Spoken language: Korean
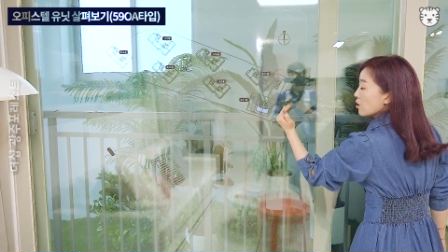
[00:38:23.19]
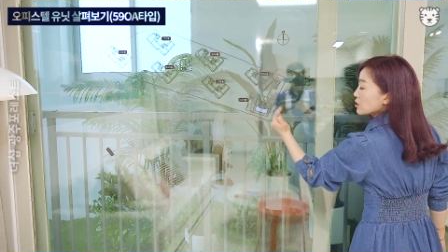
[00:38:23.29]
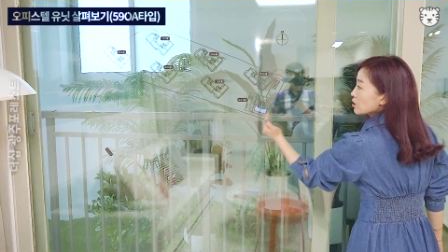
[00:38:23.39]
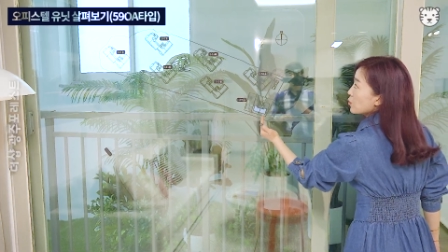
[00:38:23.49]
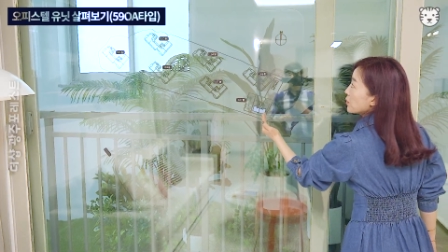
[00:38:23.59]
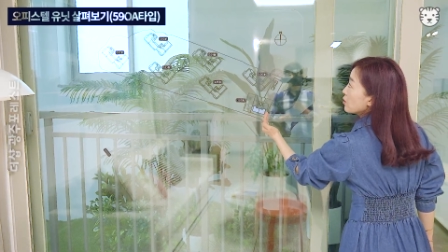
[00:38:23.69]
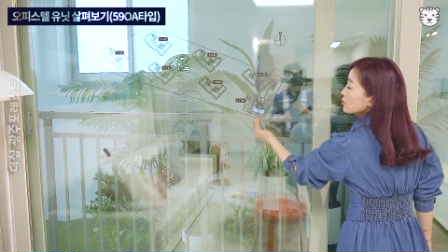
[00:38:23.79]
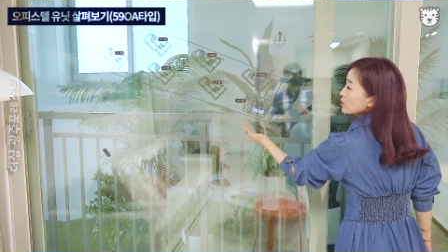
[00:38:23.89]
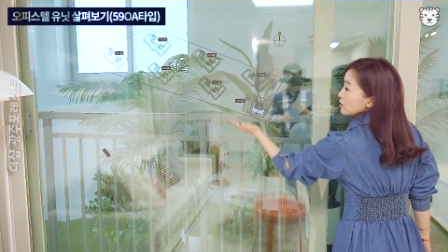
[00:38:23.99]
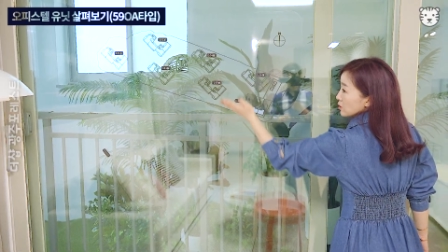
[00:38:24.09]
그러면
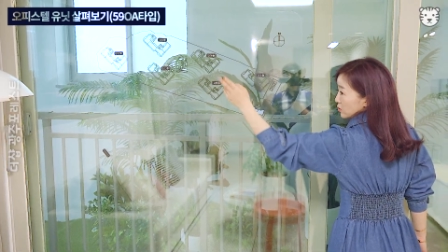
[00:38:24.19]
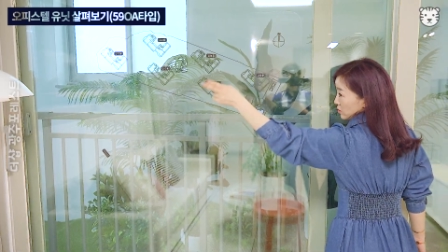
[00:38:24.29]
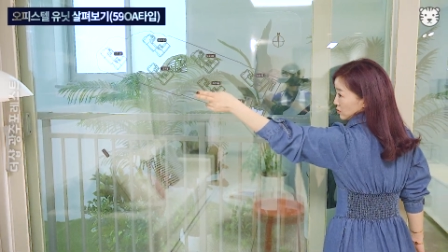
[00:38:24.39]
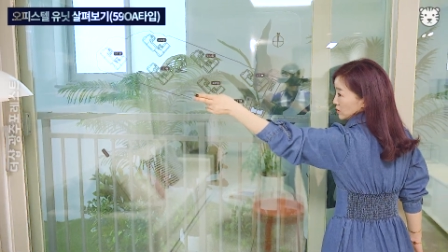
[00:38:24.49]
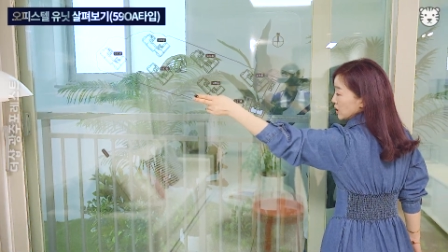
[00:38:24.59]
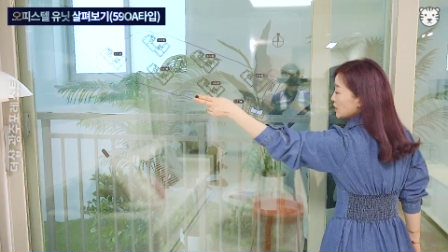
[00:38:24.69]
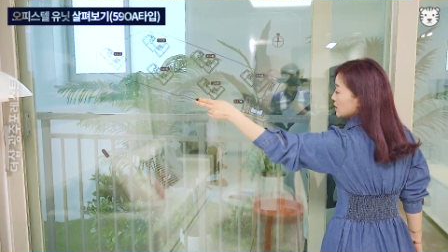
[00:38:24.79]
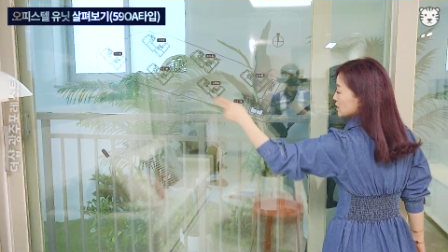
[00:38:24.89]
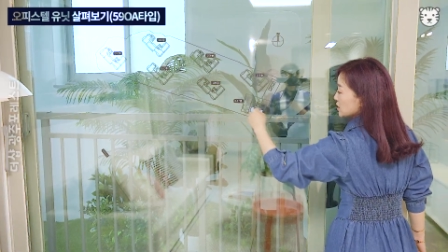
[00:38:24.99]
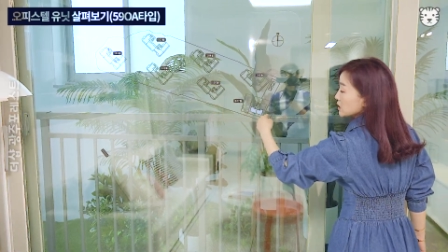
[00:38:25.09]
어,
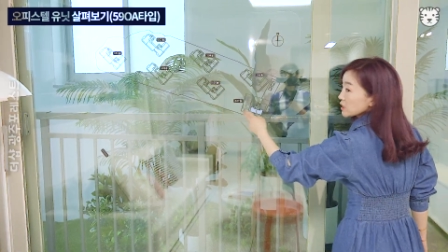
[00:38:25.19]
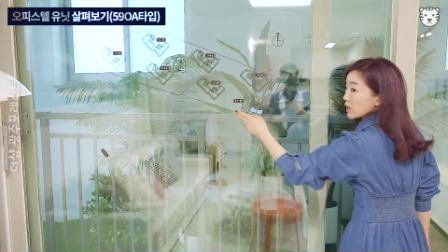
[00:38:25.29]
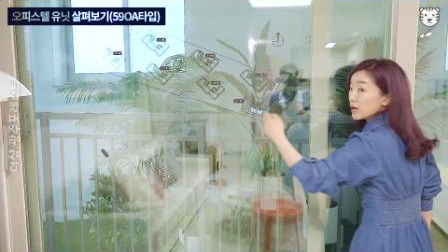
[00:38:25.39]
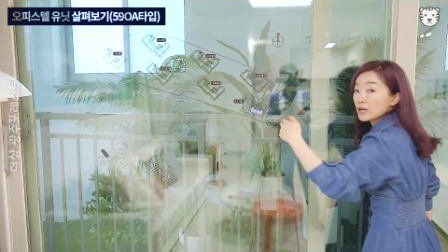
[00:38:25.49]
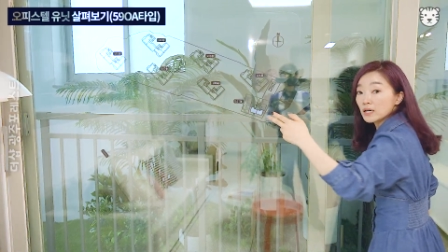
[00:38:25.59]
창이 있으니까